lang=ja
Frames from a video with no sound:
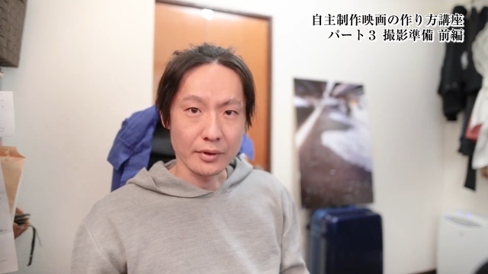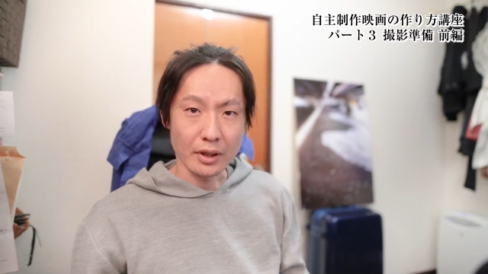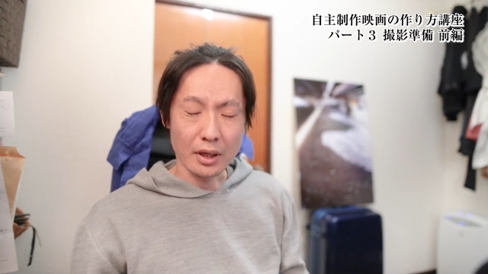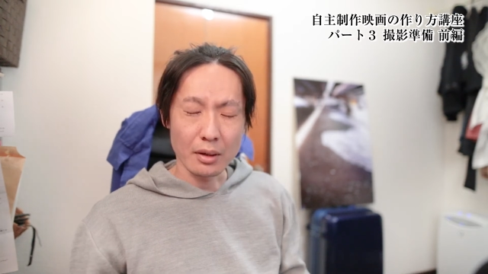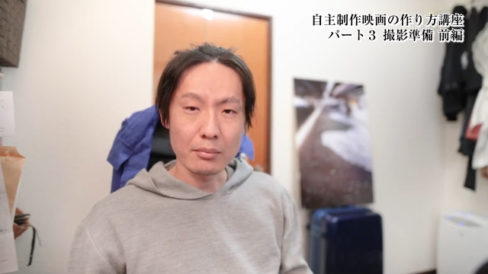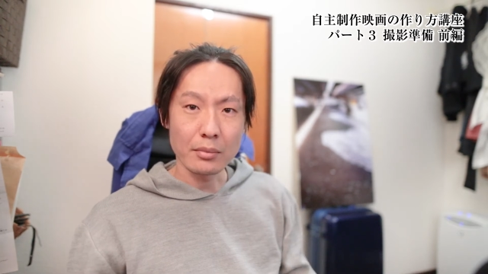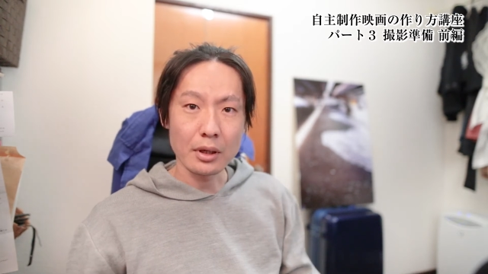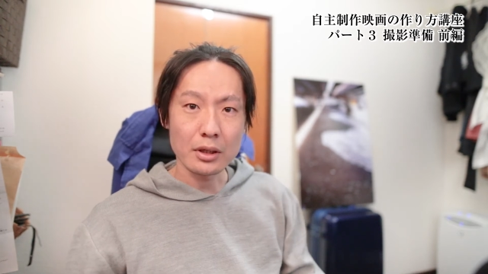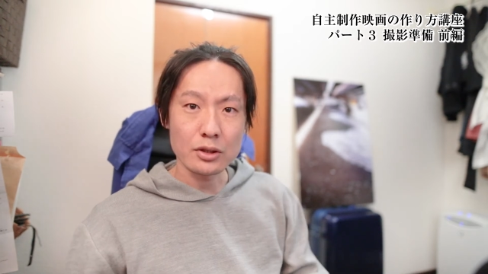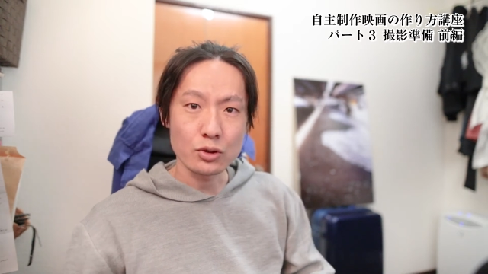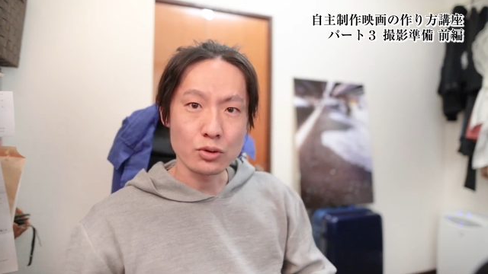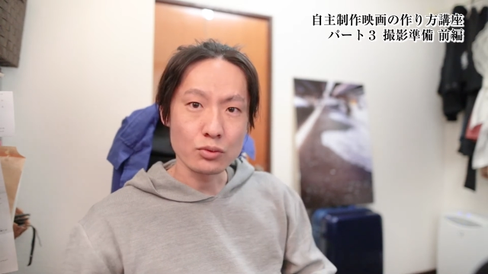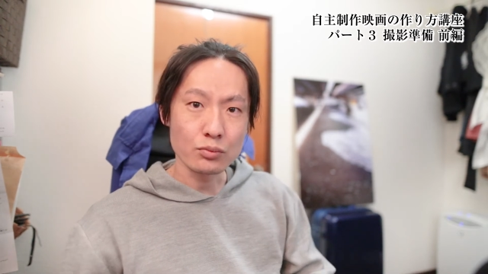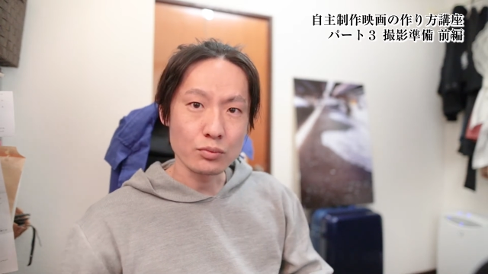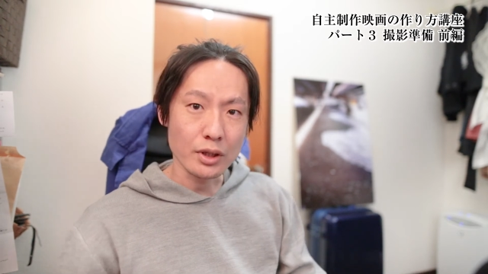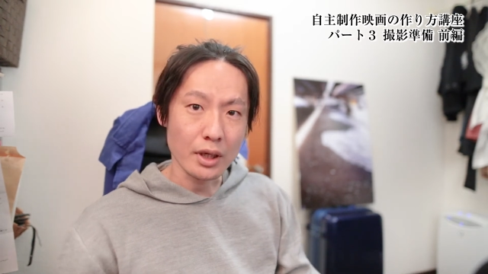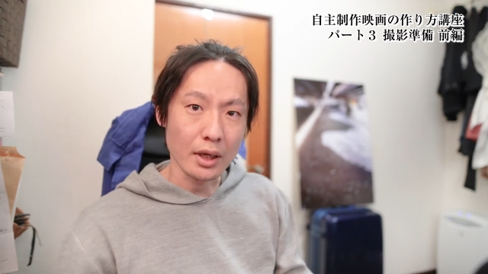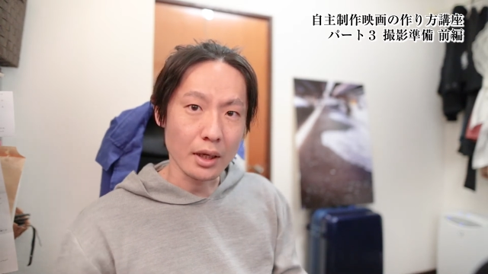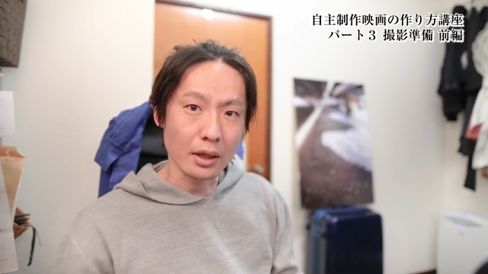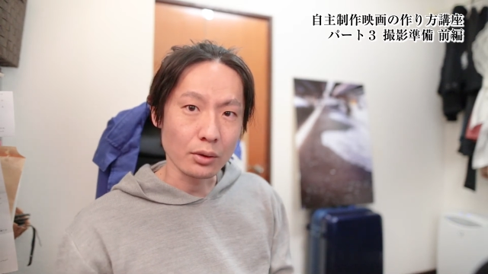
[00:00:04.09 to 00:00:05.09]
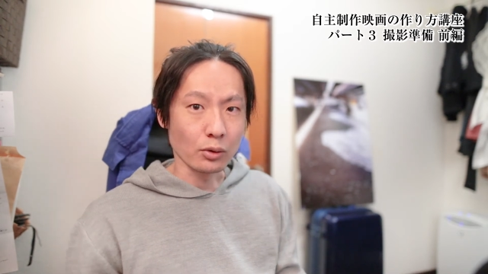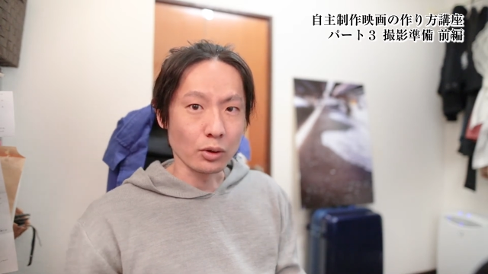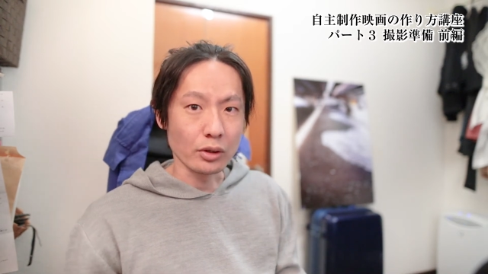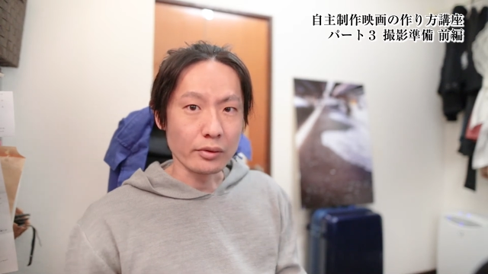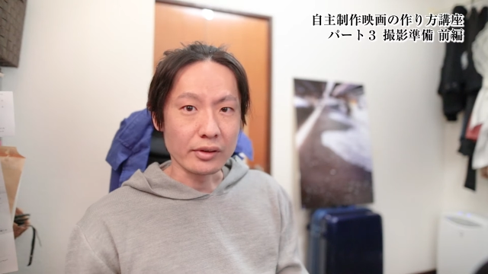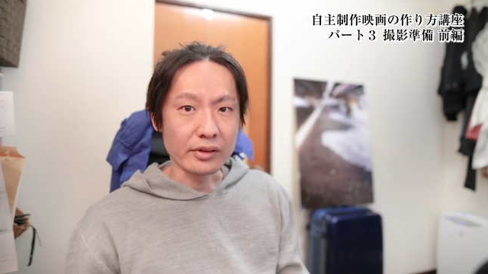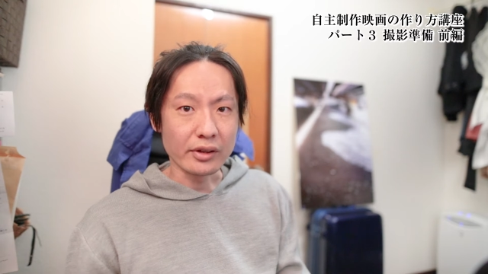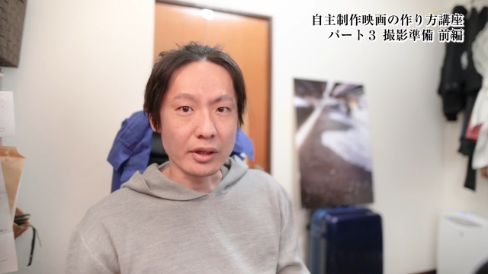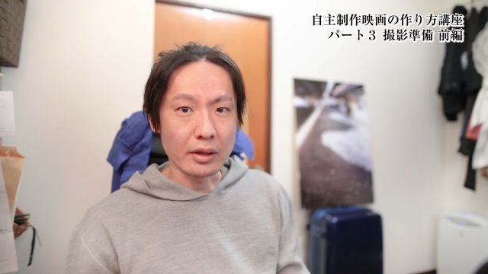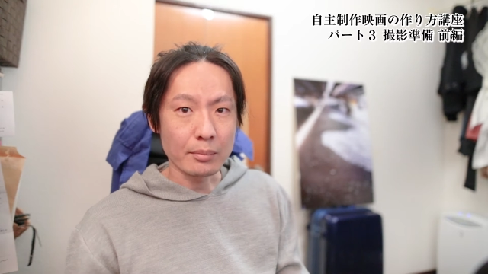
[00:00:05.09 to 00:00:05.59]
現場準備編。これ
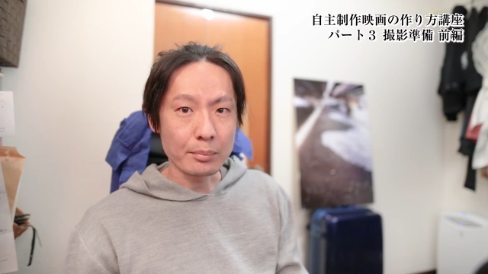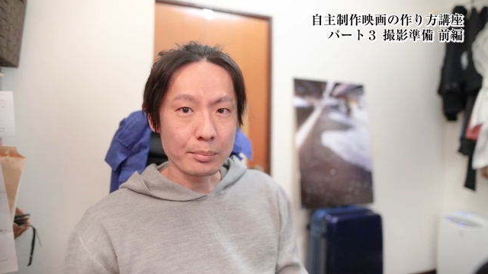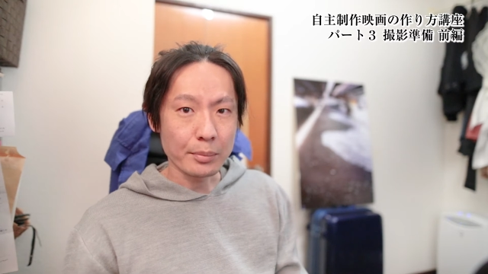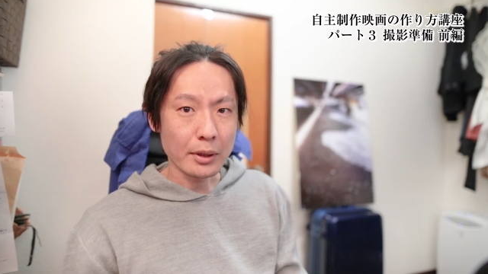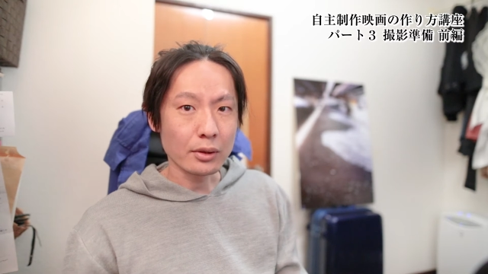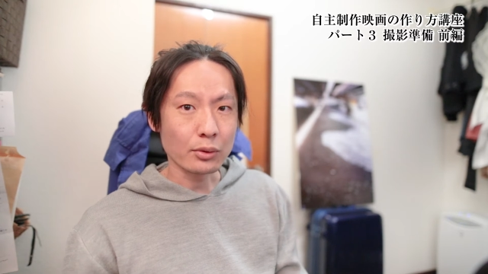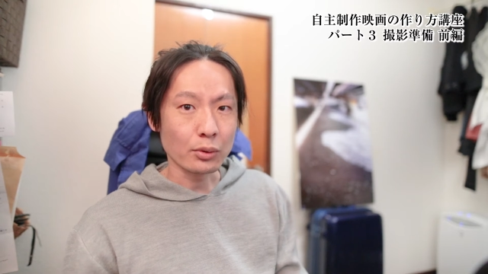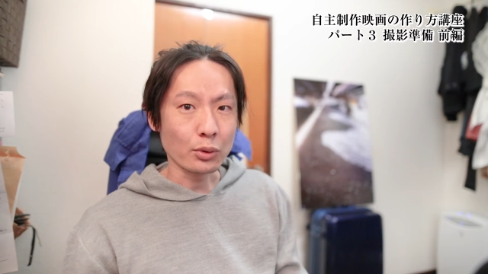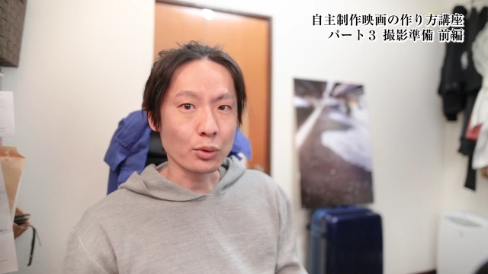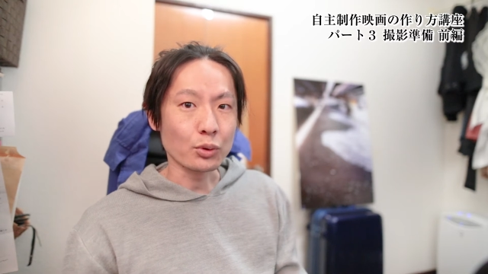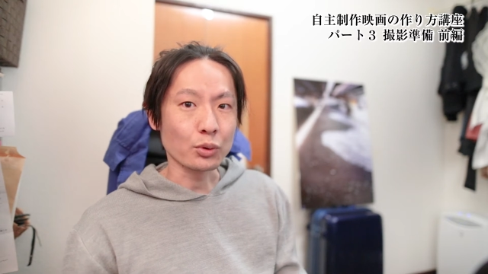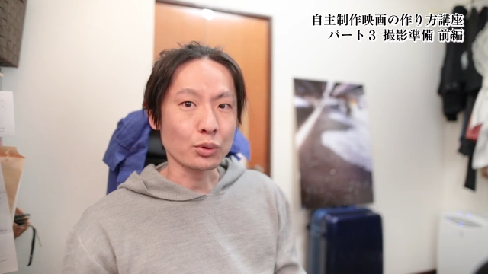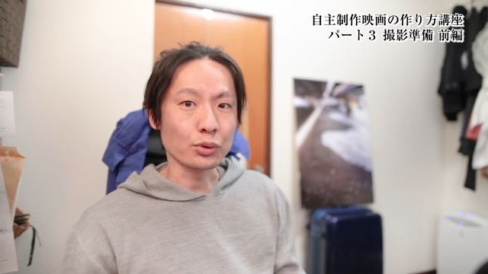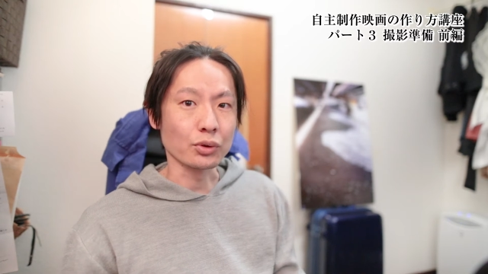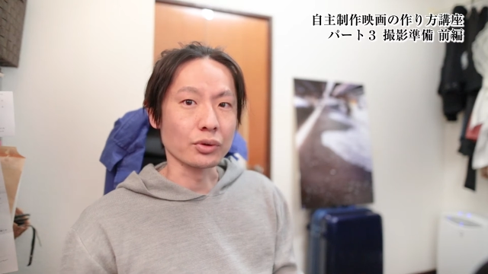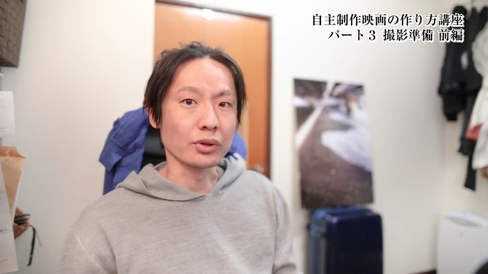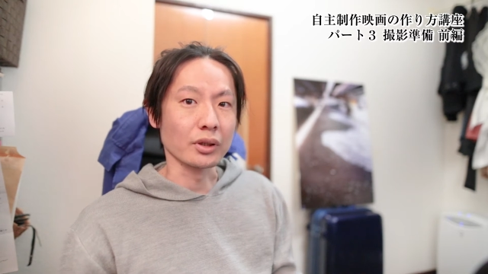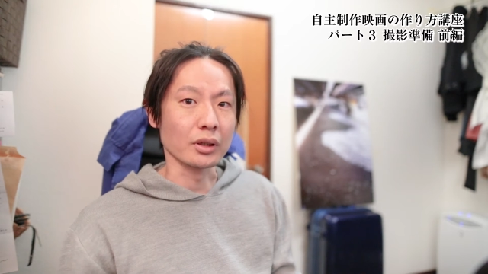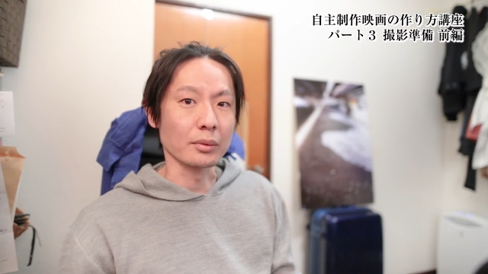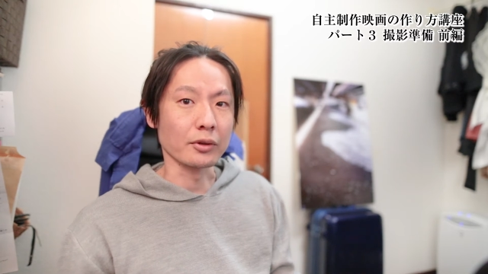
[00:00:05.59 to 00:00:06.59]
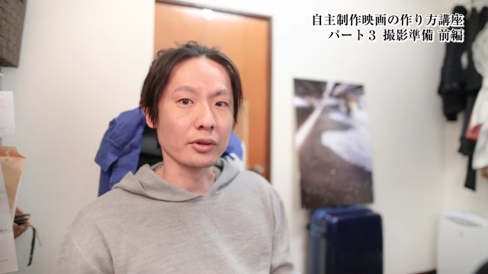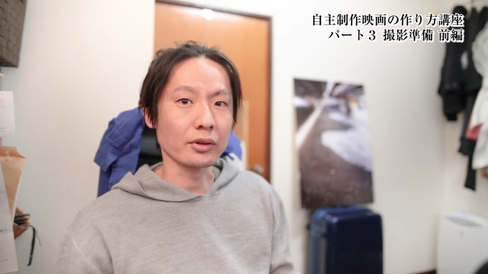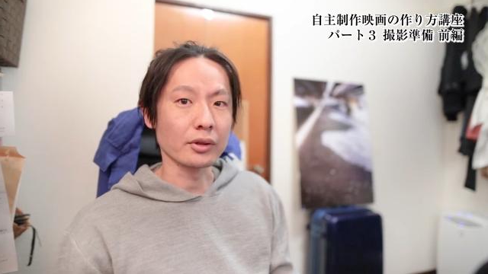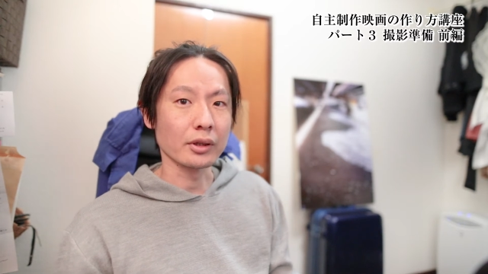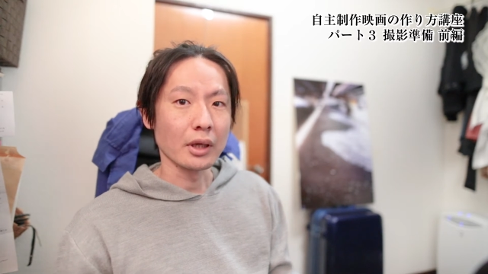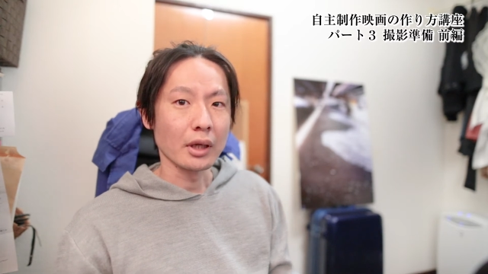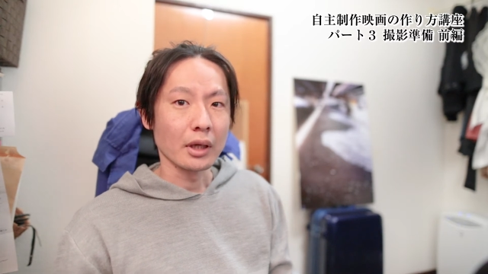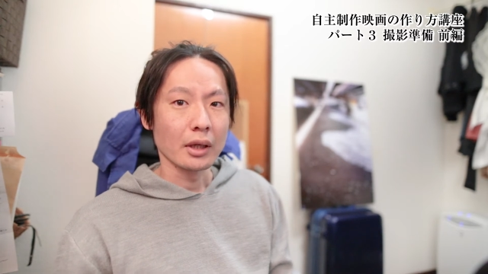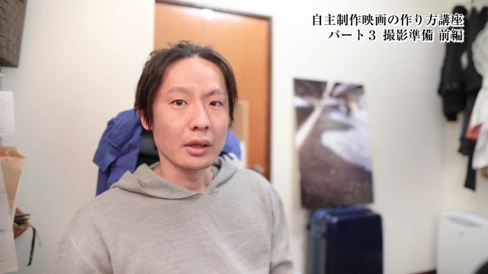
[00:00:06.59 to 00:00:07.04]
は前編ということになります。